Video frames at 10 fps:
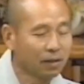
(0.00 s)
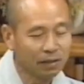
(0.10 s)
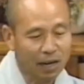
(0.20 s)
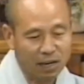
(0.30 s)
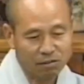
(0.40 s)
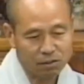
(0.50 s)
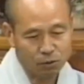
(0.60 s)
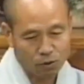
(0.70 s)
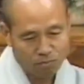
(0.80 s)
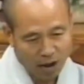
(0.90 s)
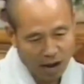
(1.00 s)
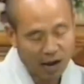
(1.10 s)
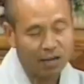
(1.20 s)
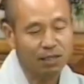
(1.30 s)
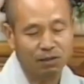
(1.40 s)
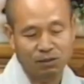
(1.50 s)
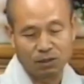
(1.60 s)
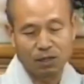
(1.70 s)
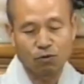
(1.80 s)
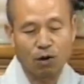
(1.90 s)
내가 스스로 많이
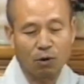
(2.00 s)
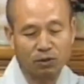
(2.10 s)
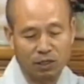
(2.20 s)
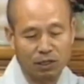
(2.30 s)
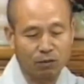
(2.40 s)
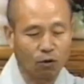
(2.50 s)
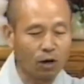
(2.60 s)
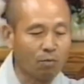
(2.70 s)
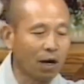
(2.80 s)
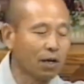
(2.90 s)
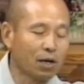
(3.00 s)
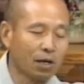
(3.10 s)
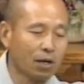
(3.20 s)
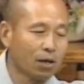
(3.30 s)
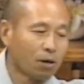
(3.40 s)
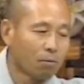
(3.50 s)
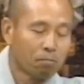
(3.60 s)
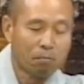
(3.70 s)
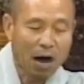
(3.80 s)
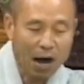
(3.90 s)
연구하고 귀신론을 막
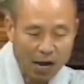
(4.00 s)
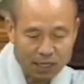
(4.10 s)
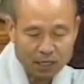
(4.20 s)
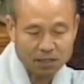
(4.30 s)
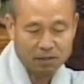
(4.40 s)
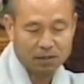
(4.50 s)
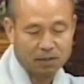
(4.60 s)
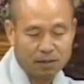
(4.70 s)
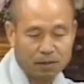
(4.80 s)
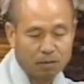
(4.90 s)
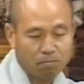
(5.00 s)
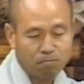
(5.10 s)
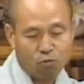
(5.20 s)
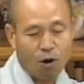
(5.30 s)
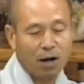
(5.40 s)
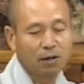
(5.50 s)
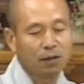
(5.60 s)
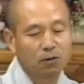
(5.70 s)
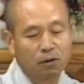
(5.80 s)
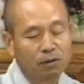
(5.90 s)
많이
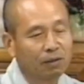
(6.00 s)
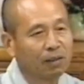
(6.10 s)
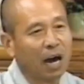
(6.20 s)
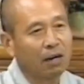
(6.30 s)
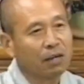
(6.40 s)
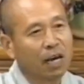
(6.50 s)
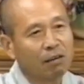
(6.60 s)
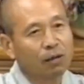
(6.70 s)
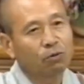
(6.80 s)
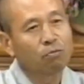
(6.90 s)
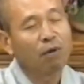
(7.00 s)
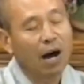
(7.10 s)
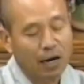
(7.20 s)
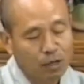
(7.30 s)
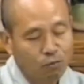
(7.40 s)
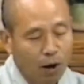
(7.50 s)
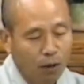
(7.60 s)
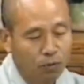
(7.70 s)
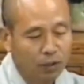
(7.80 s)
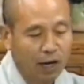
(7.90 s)
보았거든요. 다른 해석도 많이
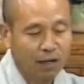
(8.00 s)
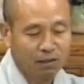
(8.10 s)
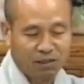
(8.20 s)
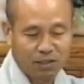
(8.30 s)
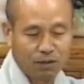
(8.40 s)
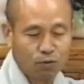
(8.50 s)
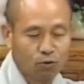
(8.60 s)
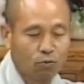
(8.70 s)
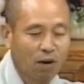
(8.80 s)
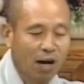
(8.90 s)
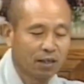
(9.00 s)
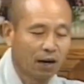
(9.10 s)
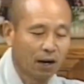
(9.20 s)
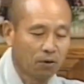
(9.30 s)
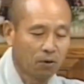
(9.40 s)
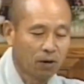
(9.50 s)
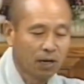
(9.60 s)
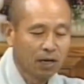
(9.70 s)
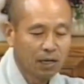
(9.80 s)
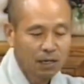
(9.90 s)
보았고 내가 연구도 많이 하고
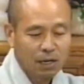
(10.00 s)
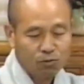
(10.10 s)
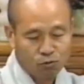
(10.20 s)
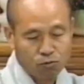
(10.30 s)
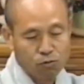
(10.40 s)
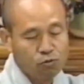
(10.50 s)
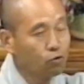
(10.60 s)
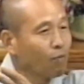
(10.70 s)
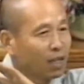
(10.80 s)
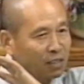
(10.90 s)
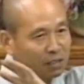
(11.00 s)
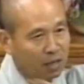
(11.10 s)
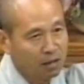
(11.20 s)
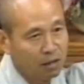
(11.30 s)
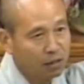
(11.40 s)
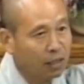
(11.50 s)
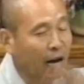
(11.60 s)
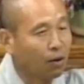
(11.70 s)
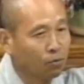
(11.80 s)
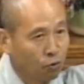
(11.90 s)
줄줄줄 막 읽어서
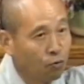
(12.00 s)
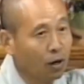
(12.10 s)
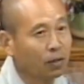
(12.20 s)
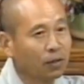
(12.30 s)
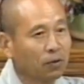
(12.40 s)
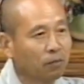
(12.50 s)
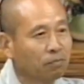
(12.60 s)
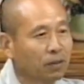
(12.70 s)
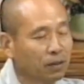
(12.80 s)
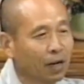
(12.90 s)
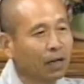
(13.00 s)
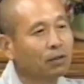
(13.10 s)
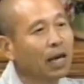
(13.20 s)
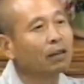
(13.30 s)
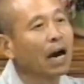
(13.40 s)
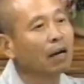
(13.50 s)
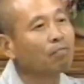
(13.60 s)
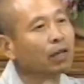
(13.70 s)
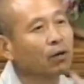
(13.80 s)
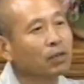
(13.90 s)
다 외웠거든요. 그래내
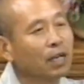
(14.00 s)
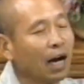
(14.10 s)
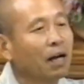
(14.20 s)
나름대로 이제